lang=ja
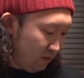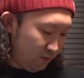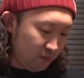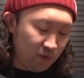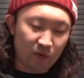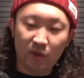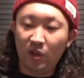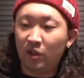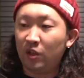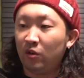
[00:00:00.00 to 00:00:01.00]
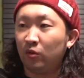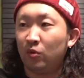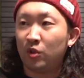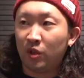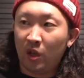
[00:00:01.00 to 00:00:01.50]
普通に一脚
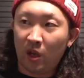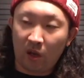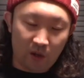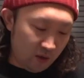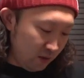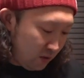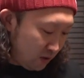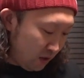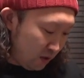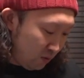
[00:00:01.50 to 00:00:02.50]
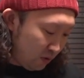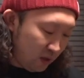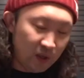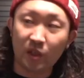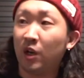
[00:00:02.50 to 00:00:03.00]
として使えそうな
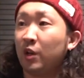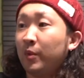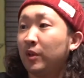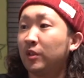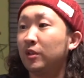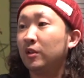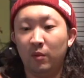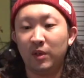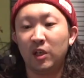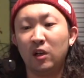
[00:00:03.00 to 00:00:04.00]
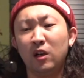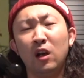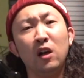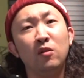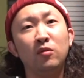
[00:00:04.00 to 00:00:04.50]
感じがあります。まあ、若
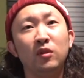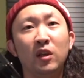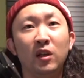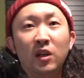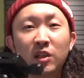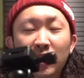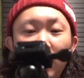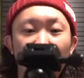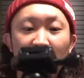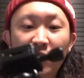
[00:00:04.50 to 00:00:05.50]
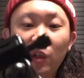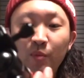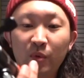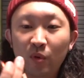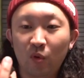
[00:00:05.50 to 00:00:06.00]
干雲台がしっかりしてる
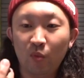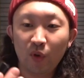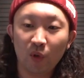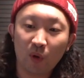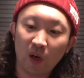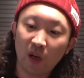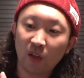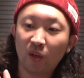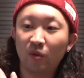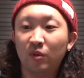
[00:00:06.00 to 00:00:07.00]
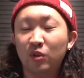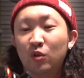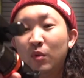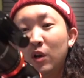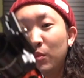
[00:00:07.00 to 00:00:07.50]
分重いのかなっていう印
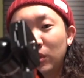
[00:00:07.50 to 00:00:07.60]
象もあり